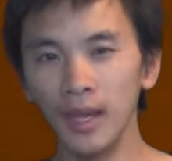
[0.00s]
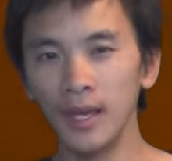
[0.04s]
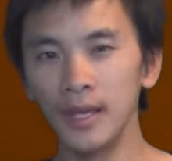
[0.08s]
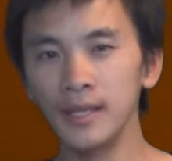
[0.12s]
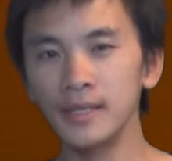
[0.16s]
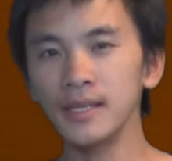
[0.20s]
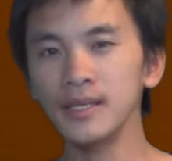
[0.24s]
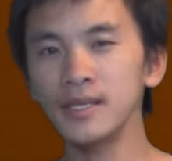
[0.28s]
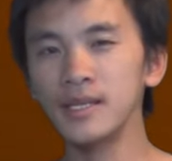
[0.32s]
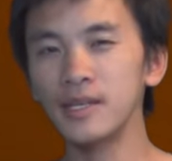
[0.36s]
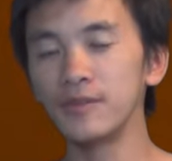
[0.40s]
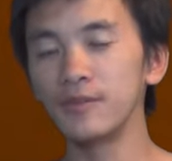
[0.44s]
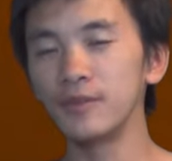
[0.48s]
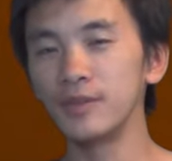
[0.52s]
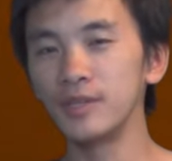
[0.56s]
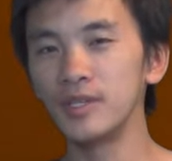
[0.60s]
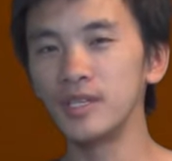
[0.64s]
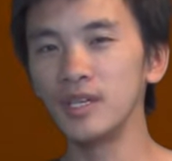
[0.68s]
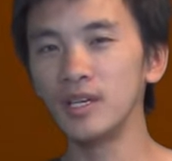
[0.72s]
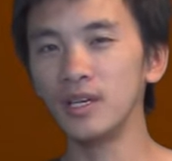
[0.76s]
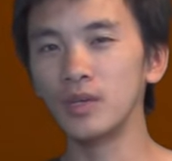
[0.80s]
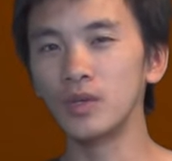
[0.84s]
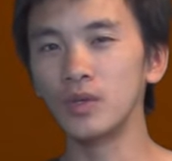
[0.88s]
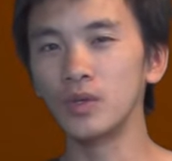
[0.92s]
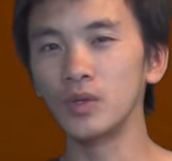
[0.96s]
Et ça, ça veut
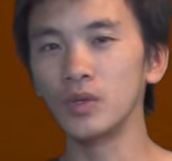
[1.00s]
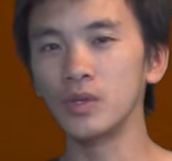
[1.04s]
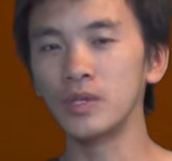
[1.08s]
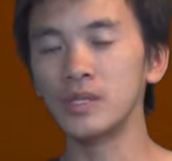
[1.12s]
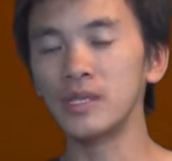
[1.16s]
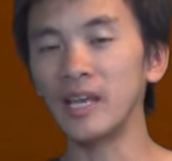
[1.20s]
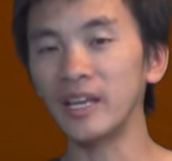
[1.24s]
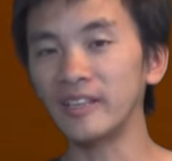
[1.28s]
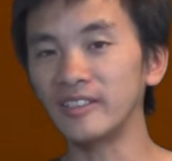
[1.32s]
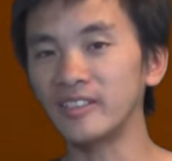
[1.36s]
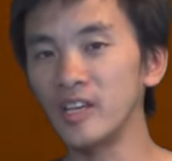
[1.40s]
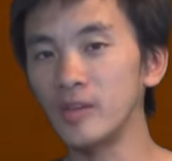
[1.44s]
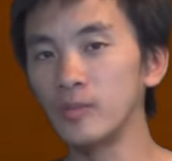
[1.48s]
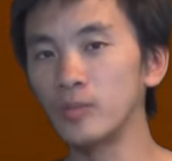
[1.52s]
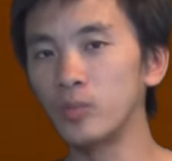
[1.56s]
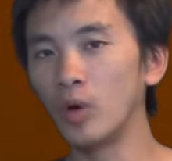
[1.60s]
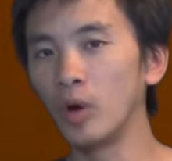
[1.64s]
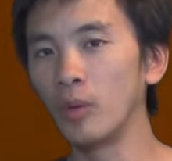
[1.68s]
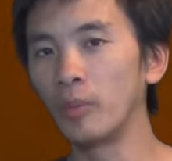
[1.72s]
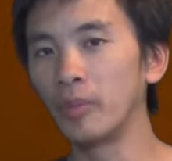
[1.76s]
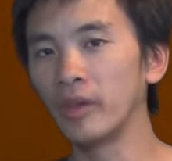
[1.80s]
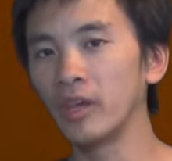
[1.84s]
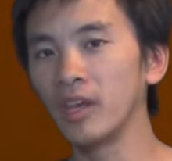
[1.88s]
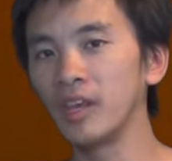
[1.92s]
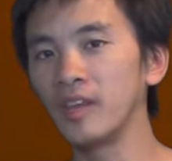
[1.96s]
dire que certaines
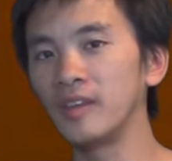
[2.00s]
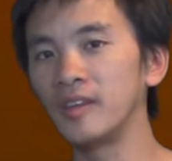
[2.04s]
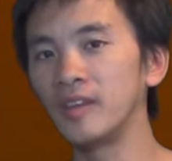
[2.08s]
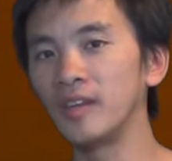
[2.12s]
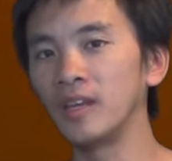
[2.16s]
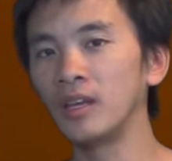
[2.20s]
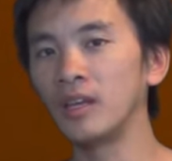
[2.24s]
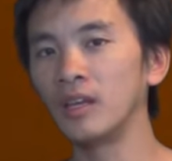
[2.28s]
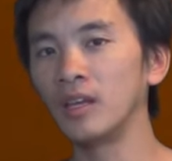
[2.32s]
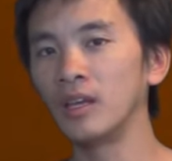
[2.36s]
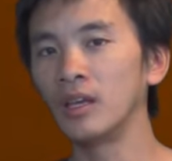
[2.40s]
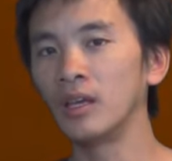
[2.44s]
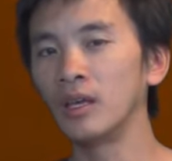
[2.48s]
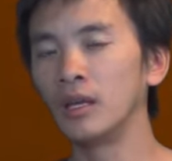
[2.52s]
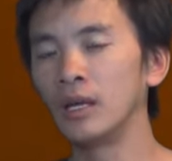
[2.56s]
propriétés